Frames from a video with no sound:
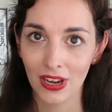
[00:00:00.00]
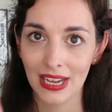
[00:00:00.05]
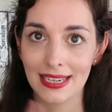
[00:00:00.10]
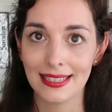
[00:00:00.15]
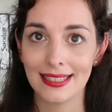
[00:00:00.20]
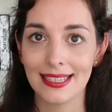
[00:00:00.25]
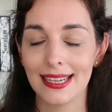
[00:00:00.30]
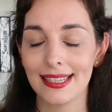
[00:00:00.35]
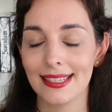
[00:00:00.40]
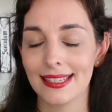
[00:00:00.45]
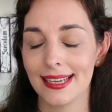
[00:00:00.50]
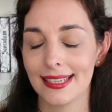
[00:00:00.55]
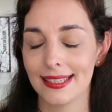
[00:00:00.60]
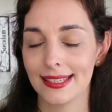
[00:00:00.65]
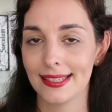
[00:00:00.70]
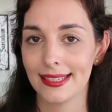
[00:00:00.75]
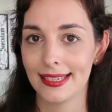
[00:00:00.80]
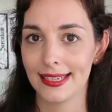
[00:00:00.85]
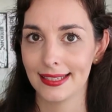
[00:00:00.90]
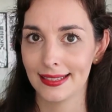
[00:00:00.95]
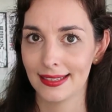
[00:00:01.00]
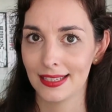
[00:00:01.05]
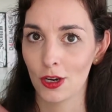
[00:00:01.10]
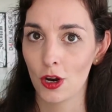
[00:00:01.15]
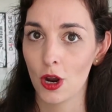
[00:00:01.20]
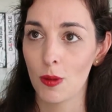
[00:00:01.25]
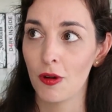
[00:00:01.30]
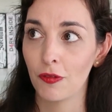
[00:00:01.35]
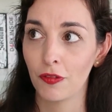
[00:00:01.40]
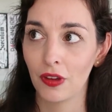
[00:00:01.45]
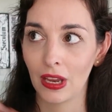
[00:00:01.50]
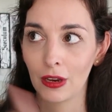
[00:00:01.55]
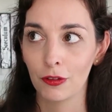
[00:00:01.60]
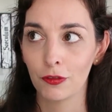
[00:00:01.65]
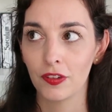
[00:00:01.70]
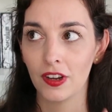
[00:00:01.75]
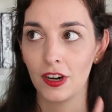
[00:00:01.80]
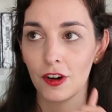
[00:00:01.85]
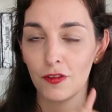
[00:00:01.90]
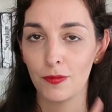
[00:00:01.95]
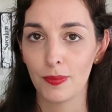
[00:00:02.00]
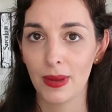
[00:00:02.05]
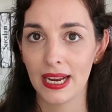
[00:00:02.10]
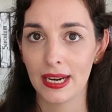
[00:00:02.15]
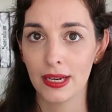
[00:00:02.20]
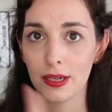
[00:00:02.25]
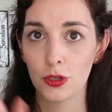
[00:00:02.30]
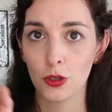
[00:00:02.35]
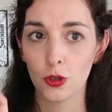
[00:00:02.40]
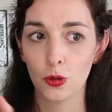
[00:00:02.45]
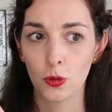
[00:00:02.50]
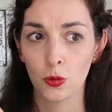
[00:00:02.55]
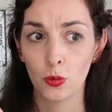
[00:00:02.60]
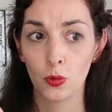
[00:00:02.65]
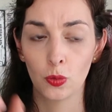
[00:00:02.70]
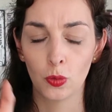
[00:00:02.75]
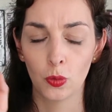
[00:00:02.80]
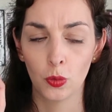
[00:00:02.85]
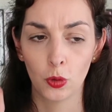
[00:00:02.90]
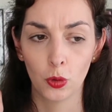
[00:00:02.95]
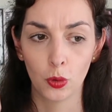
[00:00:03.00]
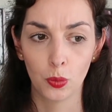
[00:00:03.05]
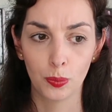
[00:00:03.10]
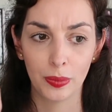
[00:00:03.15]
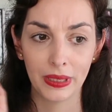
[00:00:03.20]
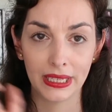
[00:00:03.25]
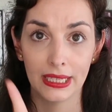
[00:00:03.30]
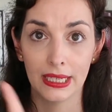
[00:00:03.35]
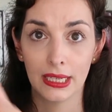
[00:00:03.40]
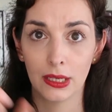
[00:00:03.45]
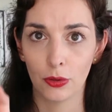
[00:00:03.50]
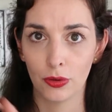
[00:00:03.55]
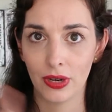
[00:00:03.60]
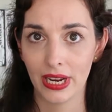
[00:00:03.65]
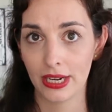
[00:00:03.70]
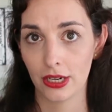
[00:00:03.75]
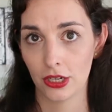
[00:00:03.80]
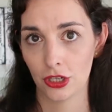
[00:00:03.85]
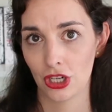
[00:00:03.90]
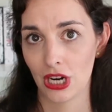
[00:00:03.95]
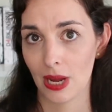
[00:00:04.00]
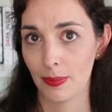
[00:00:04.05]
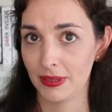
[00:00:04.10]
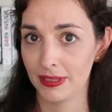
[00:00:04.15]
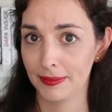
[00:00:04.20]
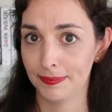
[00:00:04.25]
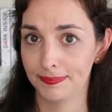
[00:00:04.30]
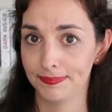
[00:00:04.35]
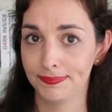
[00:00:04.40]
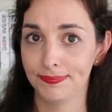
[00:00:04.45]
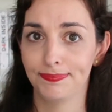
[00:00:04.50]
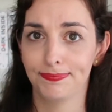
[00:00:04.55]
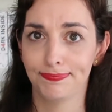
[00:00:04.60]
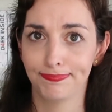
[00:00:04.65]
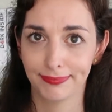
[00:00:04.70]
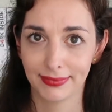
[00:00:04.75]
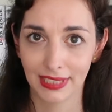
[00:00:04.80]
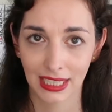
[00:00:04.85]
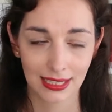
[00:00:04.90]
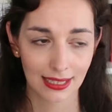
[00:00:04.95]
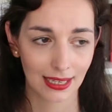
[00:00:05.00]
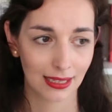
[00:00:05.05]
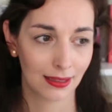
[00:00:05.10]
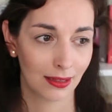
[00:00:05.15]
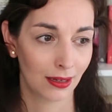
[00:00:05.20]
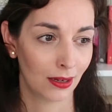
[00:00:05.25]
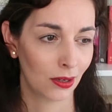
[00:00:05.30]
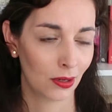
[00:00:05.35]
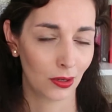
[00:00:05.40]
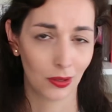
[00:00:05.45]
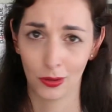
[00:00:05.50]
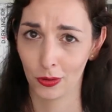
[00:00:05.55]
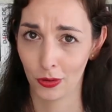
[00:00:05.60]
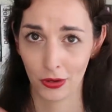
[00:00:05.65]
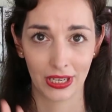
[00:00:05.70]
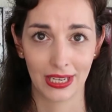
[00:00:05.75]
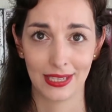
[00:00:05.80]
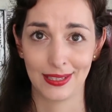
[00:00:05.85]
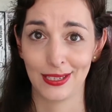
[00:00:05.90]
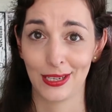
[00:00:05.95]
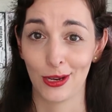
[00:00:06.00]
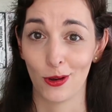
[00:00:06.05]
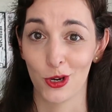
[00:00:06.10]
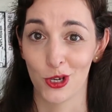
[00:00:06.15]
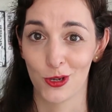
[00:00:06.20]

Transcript: werde ich sie als nächstes lesen. Sie kommen auf jeden Fall auf meinen To Be Read Stapel. Das konnte ich jetzt nicht